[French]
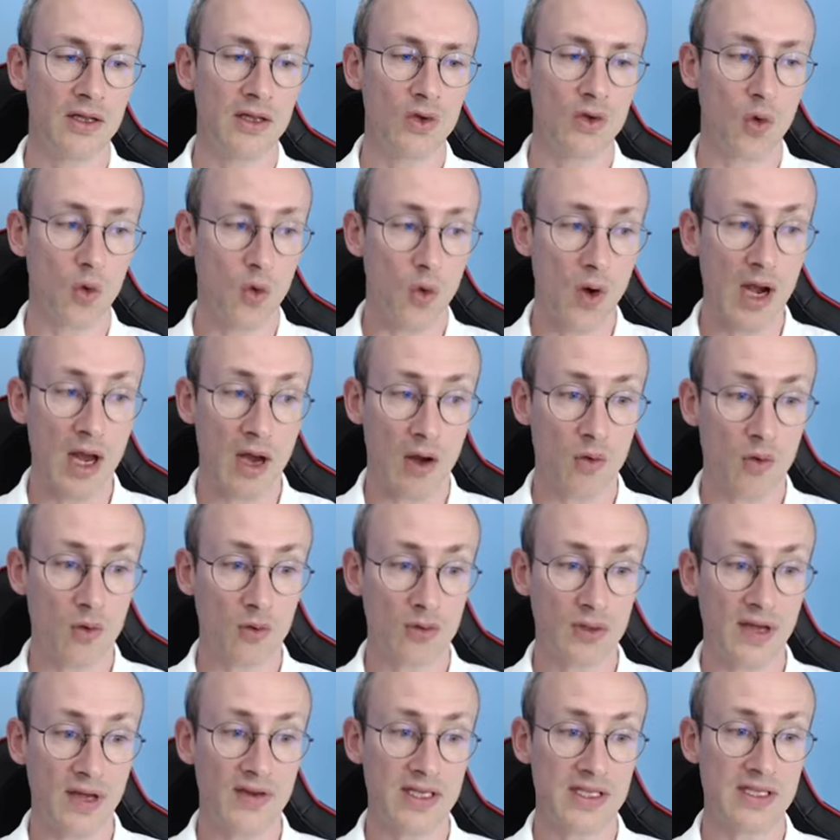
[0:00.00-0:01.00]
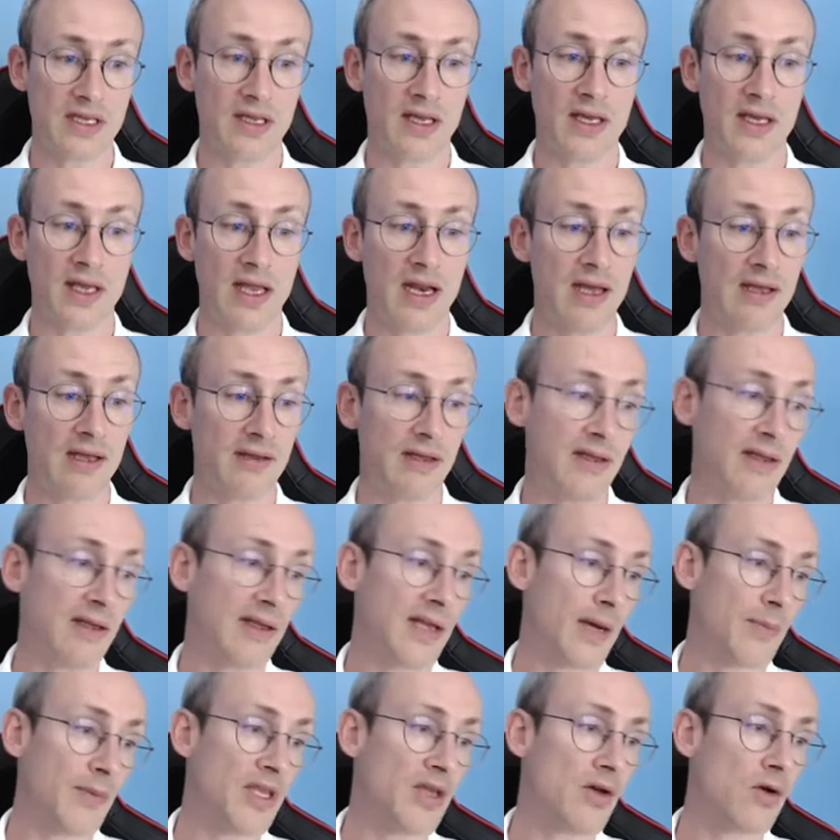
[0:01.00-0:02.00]
Donc, ouais, la rencontre avec Cédric, elle a été
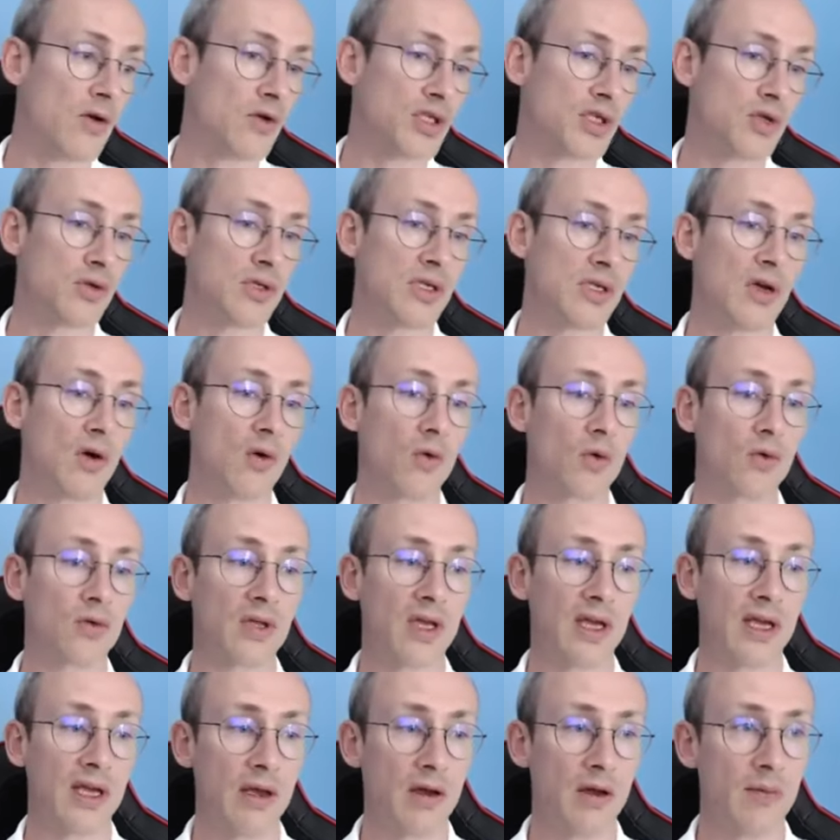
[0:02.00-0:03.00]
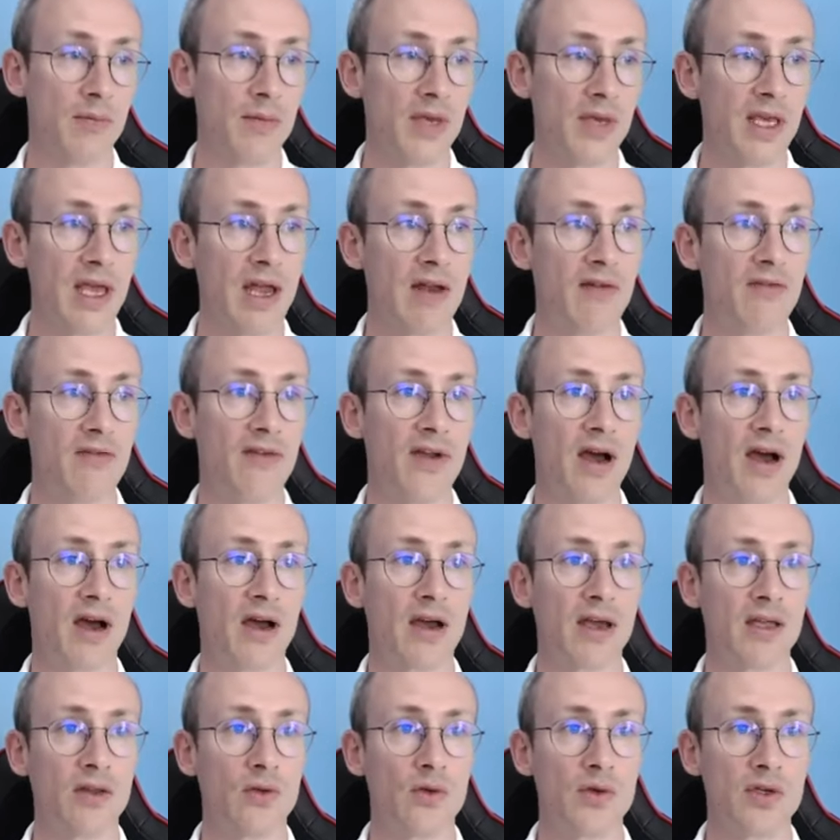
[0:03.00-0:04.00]
déterminante. J'ai aussi rencontré Michael
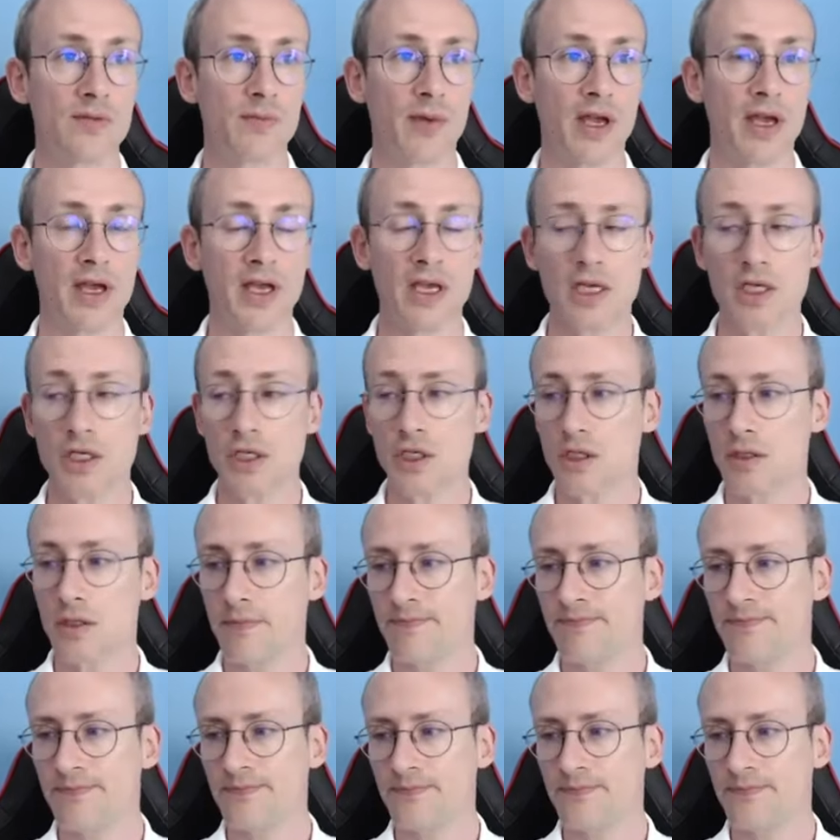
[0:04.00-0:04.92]
Ferrari de Esprit Riche.